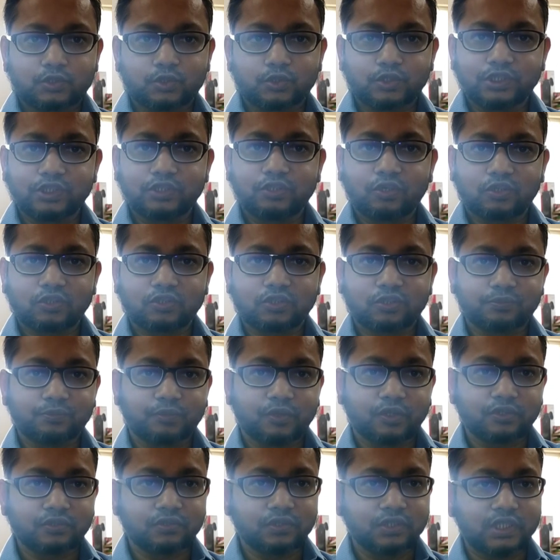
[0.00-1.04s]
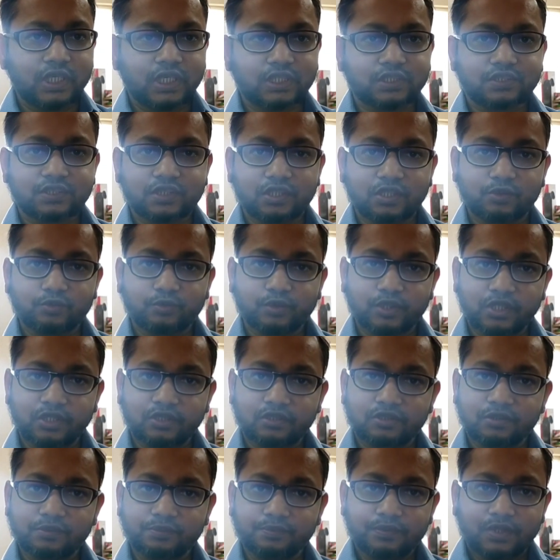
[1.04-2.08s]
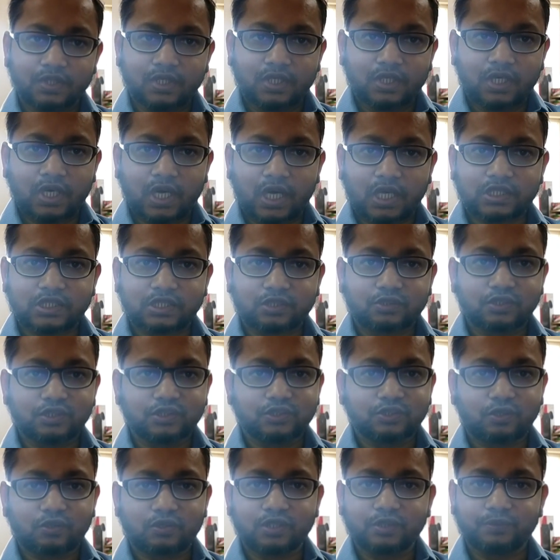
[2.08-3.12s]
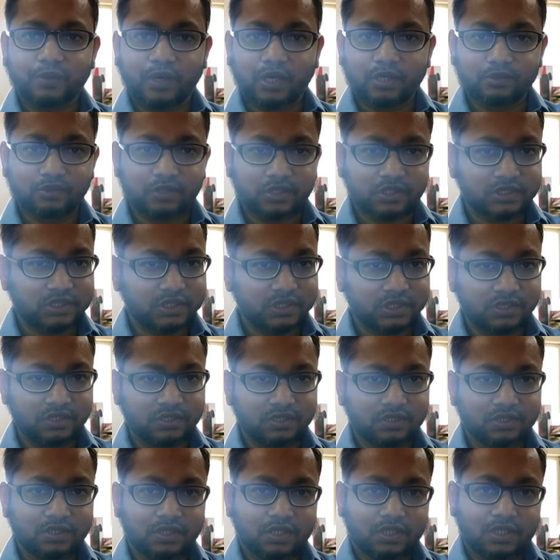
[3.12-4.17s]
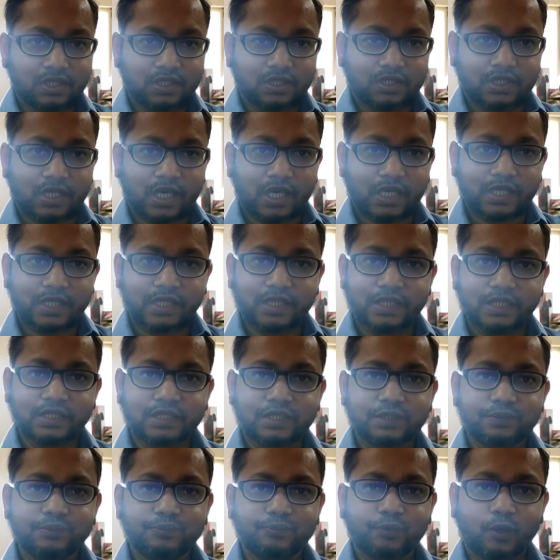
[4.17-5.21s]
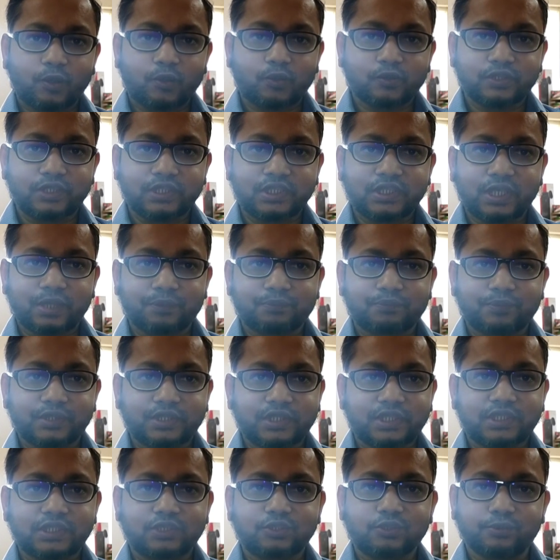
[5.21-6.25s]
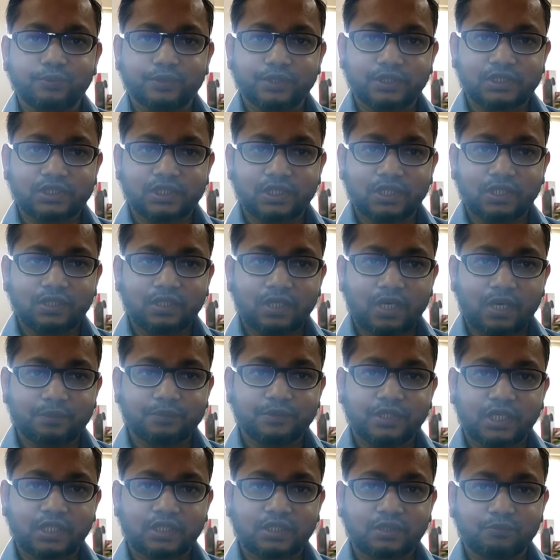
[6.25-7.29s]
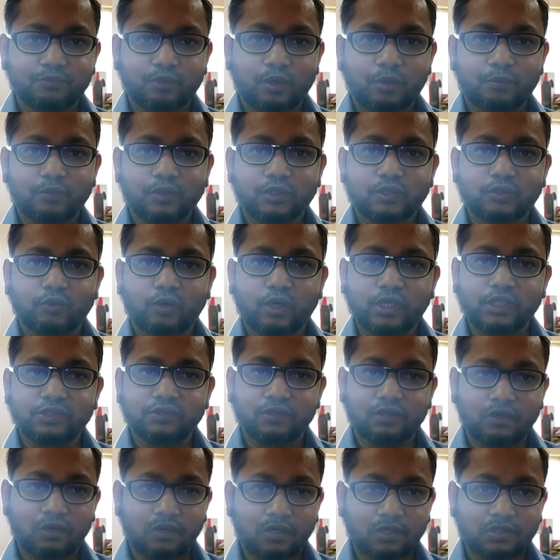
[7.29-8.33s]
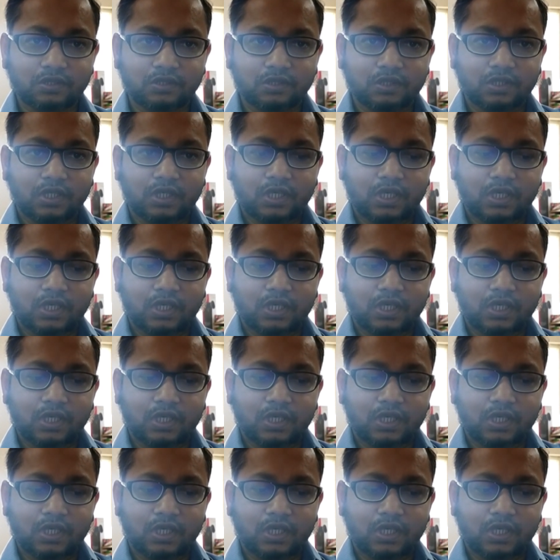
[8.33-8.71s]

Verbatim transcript: সুধি দর্শক মণ্ডলী আসসালামু আলাইকুম আশা করি সকলে ভালো আছেন ঢাকা হেলথ টিভির পক্ষ থেকে আপনাদেরকে শুভেচ্ছা আমি ডাক্তার মোহাম্মদ ওয়াহিদুল হক